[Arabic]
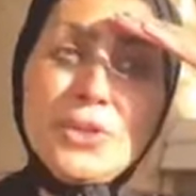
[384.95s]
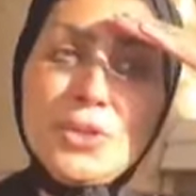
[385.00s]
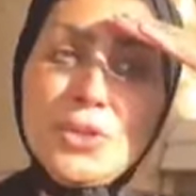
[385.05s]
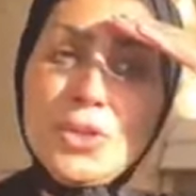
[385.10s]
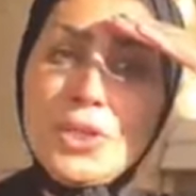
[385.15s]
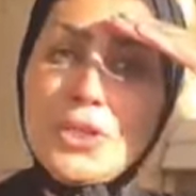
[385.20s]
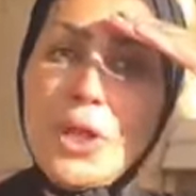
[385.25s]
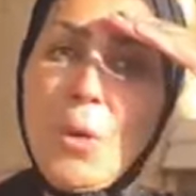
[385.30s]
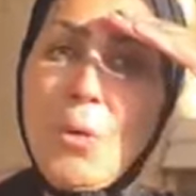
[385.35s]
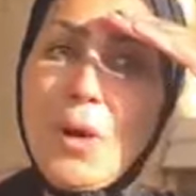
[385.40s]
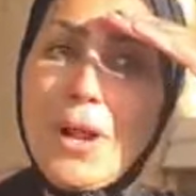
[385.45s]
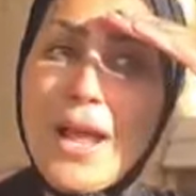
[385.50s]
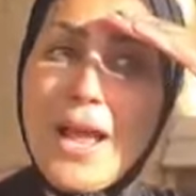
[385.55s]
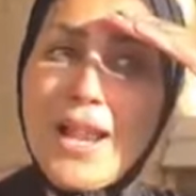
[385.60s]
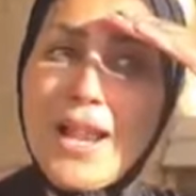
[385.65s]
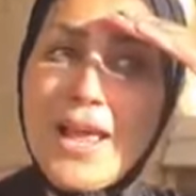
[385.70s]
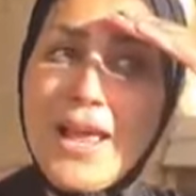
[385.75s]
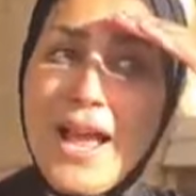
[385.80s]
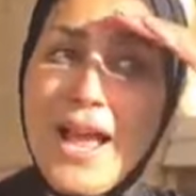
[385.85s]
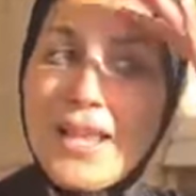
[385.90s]
ندور
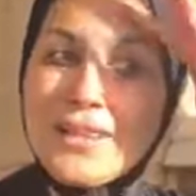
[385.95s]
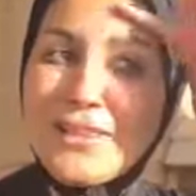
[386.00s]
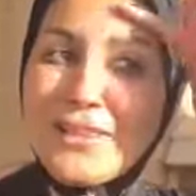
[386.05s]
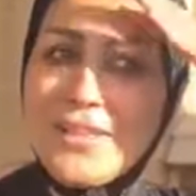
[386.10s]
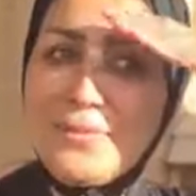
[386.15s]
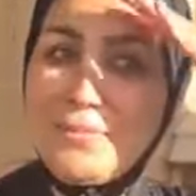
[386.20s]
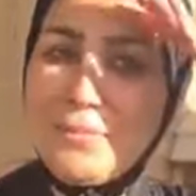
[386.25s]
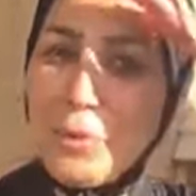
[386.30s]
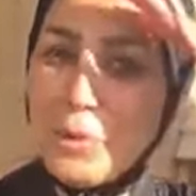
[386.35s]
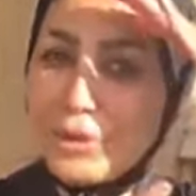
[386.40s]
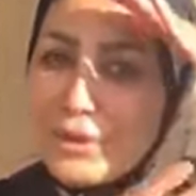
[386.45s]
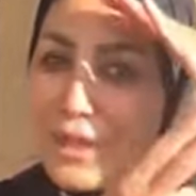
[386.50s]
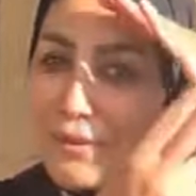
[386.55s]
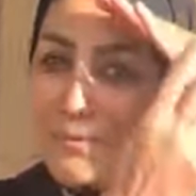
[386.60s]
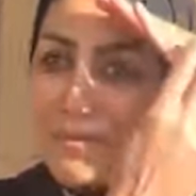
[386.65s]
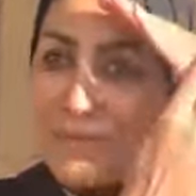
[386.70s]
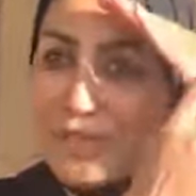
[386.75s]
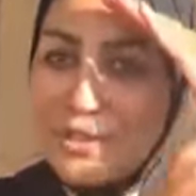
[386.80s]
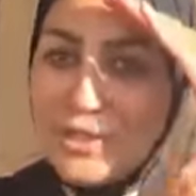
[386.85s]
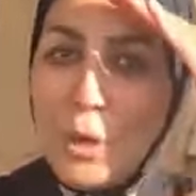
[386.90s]
على حد
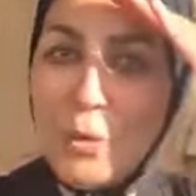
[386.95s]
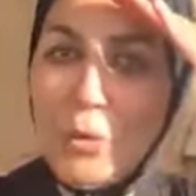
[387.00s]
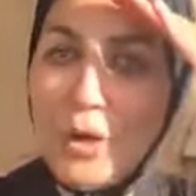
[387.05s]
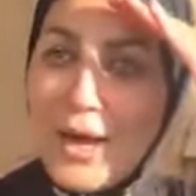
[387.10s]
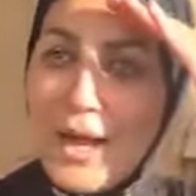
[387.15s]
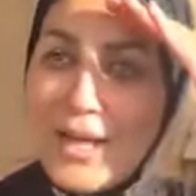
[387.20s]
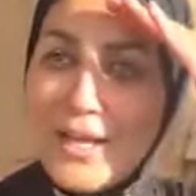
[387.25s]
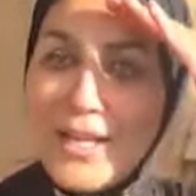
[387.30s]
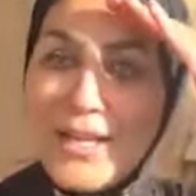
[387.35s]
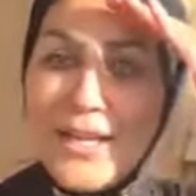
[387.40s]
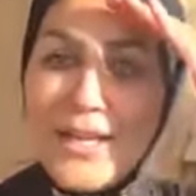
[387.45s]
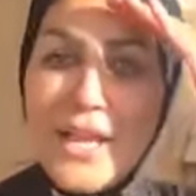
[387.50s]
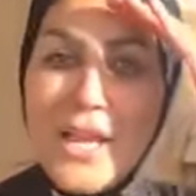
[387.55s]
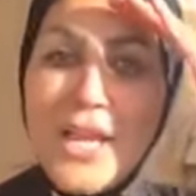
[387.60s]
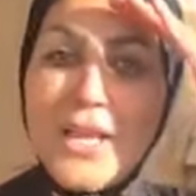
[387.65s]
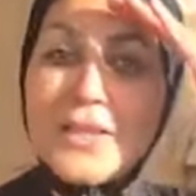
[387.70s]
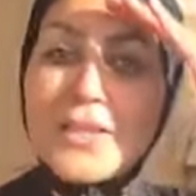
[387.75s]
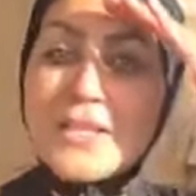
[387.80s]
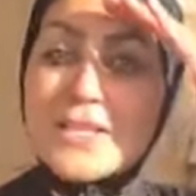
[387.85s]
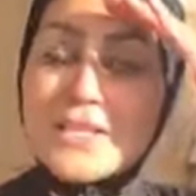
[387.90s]
مختفي ندور عليه
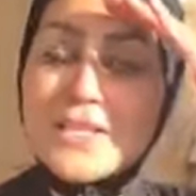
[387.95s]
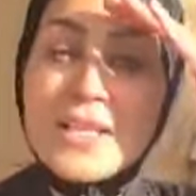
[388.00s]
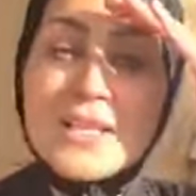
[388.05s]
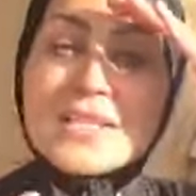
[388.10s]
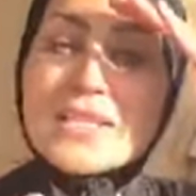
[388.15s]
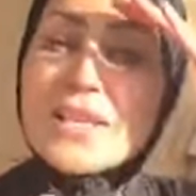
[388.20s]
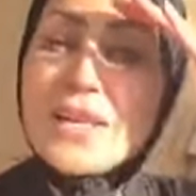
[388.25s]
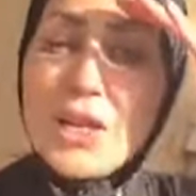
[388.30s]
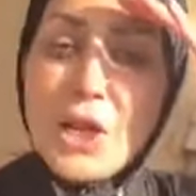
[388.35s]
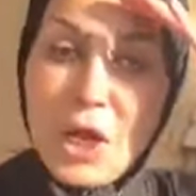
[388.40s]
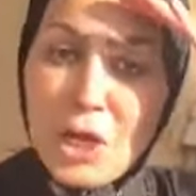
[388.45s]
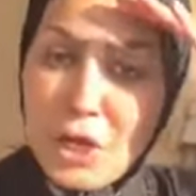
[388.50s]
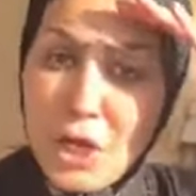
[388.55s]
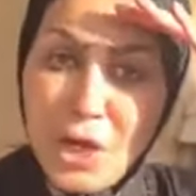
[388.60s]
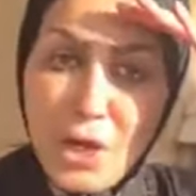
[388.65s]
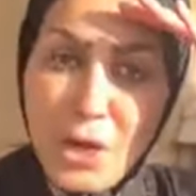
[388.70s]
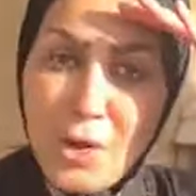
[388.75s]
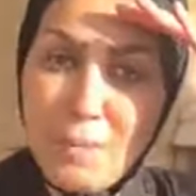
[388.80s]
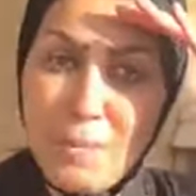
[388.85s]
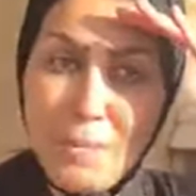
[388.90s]
نصل
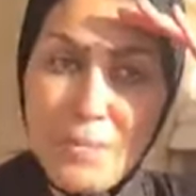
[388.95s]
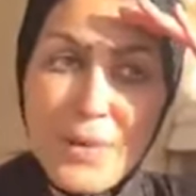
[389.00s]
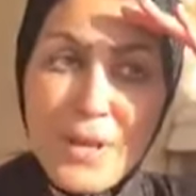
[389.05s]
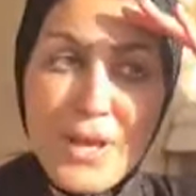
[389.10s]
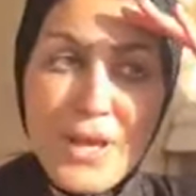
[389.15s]
الارحام